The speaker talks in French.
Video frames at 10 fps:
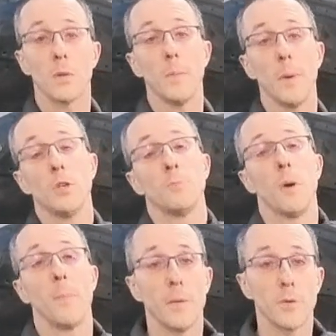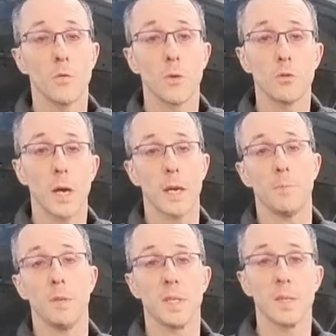Ben oui, je ne pouvais pas vendre une voiture à
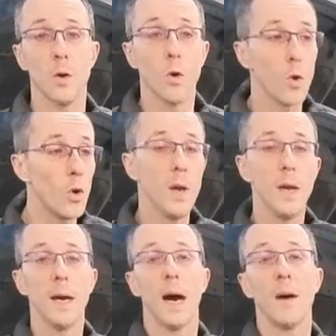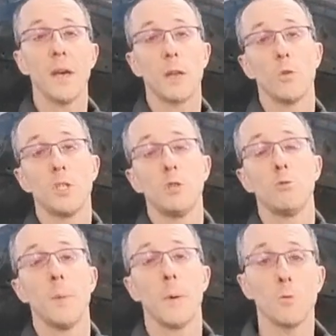4500 euros avec le tissu des
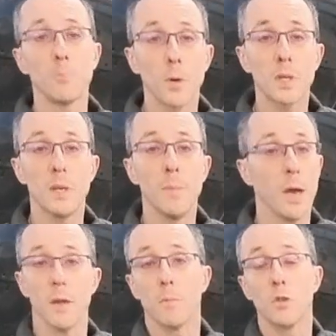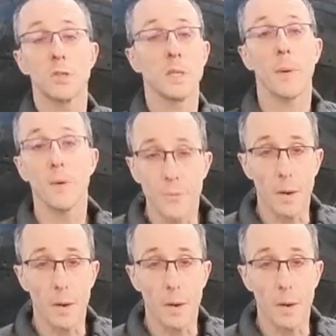panneaux de porte qui baille. Moi, je ne sais pas le faire.